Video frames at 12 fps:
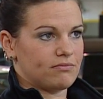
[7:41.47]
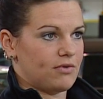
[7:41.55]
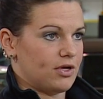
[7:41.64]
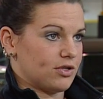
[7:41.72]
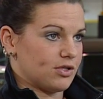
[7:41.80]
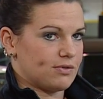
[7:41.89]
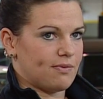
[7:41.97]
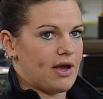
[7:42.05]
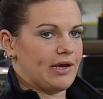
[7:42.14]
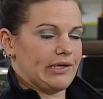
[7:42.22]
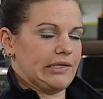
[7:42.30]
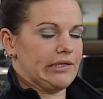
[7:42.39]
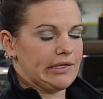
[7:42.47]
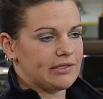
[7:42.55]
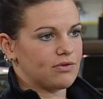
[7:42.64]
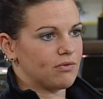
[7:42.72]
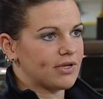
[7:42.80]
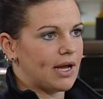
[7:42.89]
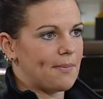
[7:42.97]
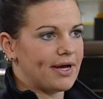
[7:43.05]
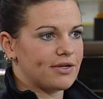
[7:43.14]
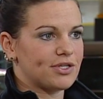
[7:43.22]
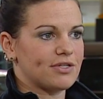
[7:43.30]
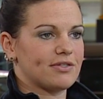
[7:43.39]
Erstens mal eigentlich nichts so
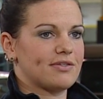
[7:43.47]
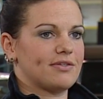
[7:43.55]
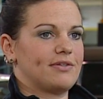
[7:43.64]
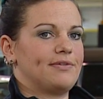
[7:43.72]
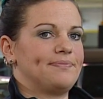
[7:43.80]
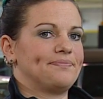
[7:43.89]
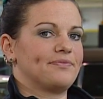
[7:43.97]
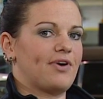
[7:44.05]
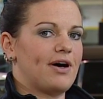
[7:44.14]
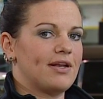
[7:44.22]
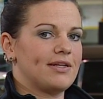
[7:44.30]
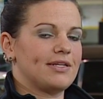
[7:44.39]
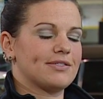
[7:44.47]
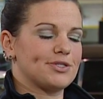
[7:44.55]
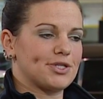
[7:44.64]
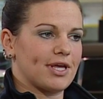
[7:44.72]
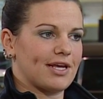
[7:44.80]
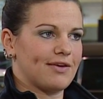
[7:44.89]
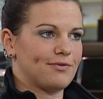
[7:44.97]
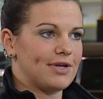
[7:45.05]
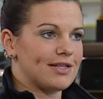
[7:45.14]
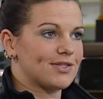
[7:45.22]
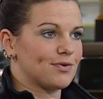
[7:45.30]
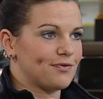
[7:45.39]
Dramatisches, ähm, war allerdings eine Strecke, wo
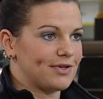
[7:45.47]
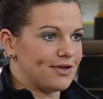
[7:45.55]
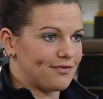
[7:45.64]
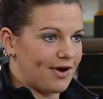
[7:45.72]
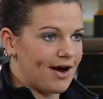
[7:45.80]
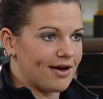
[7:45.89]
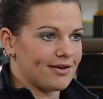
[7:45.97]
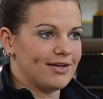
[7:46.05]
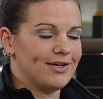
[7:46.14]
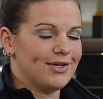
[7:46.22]
nicht so viele fahren.